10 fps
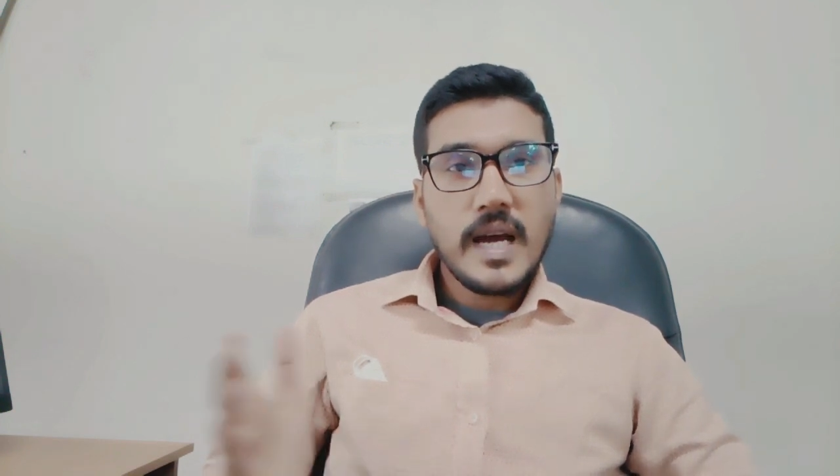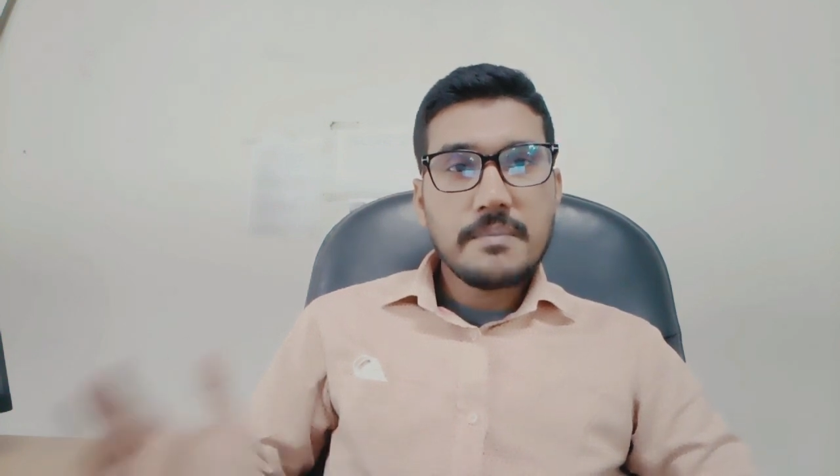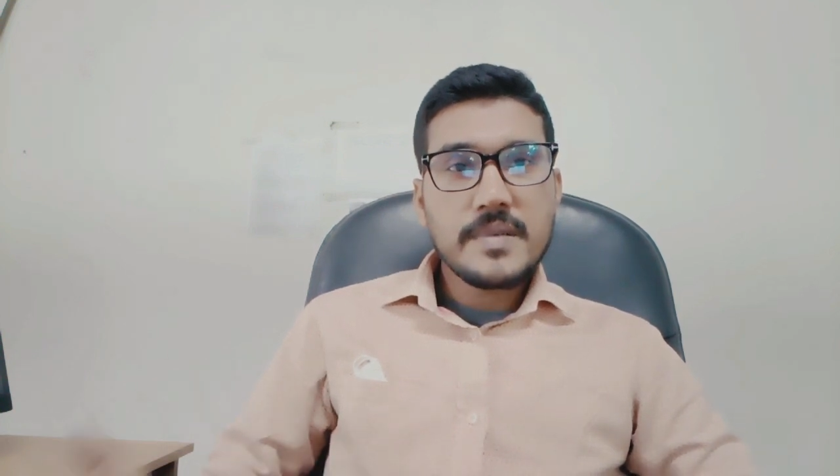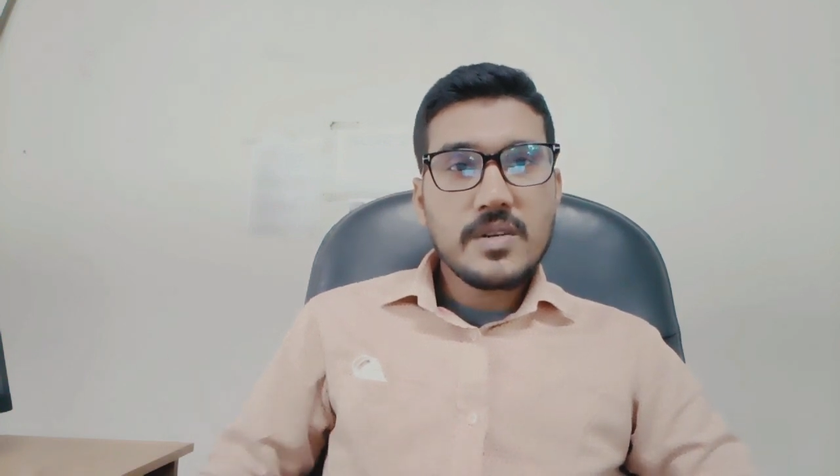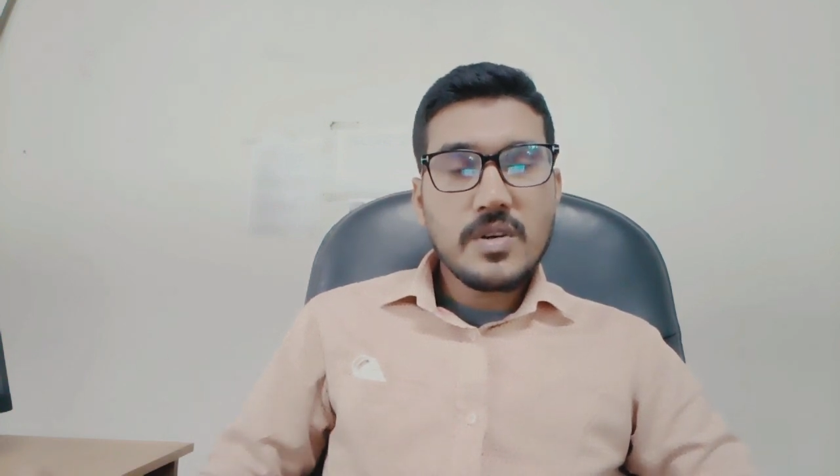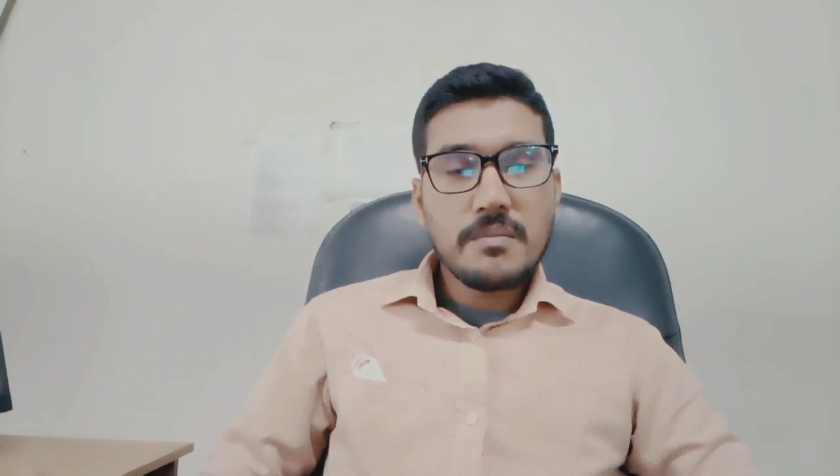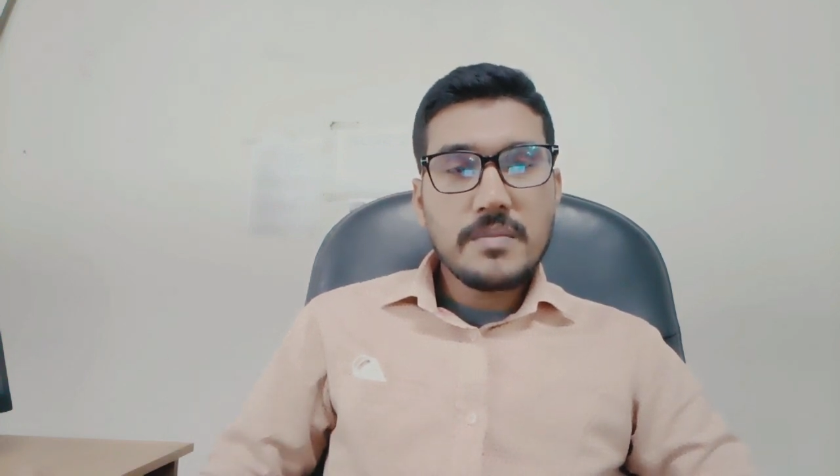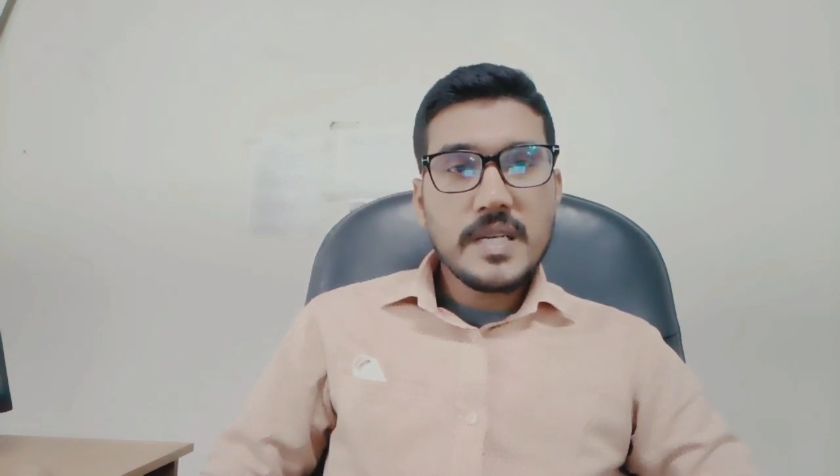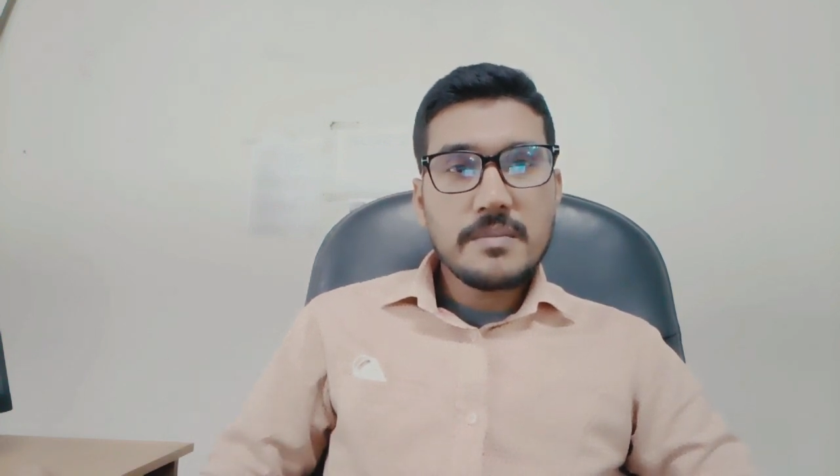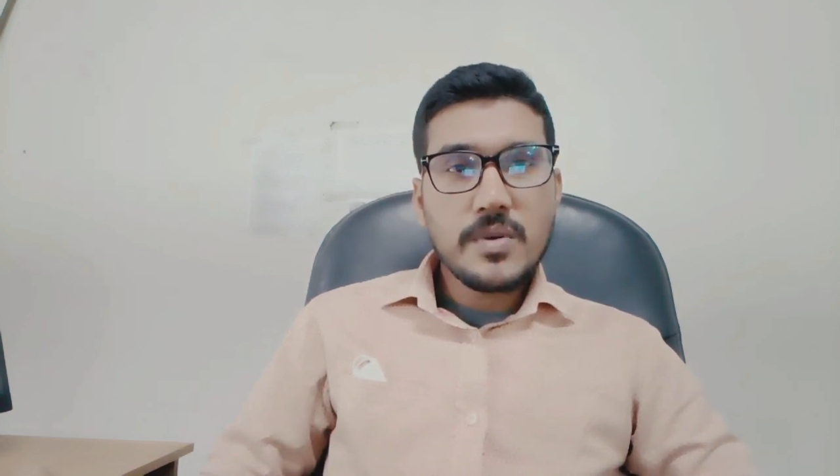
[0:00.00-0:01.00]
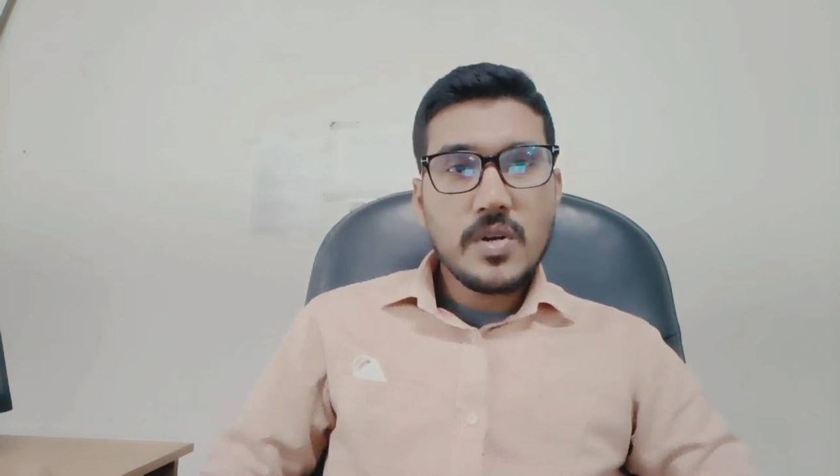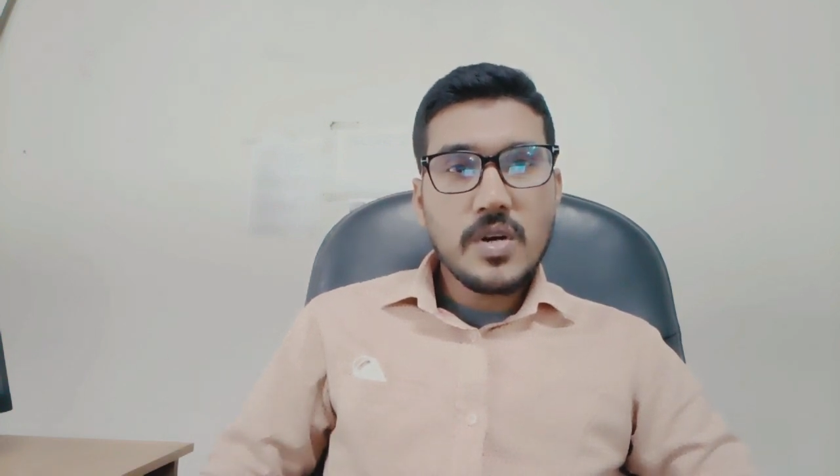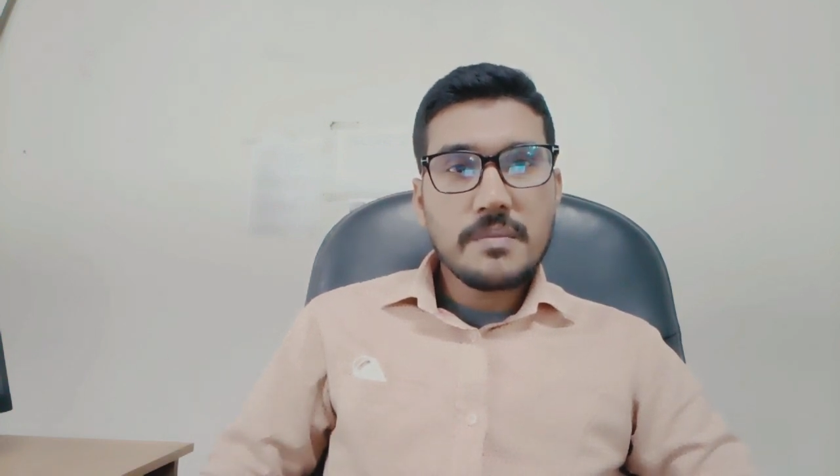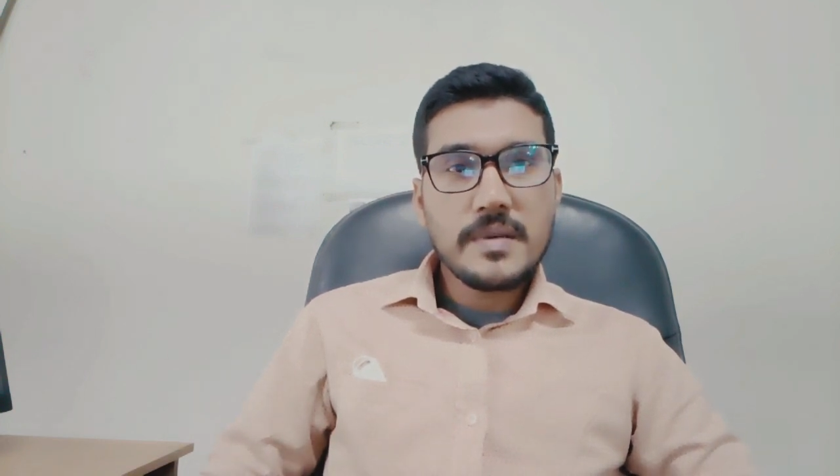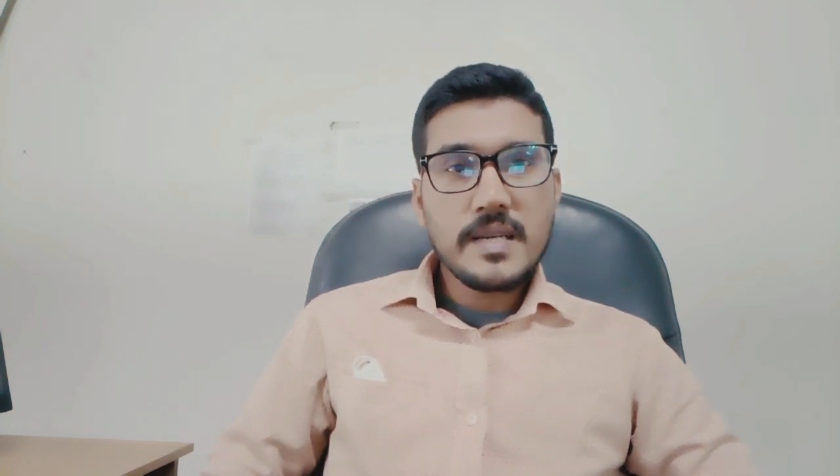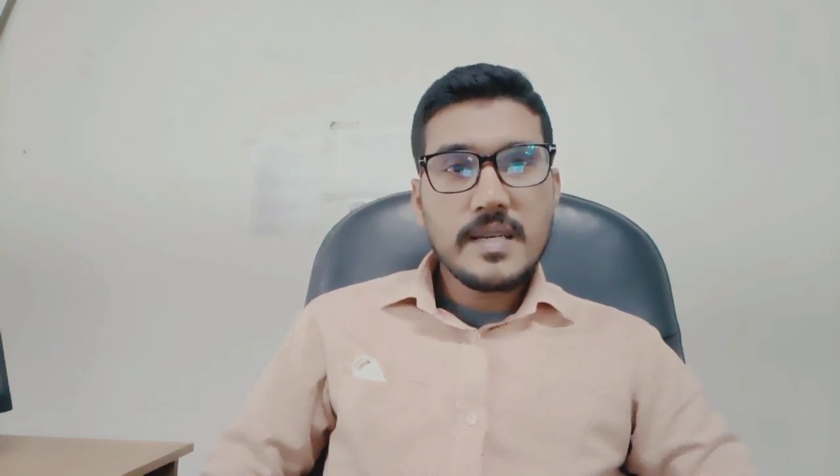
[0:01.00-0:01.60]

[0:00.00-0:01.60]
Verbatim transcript: আফটার কমপ্লিট বল ওয়ার্পিং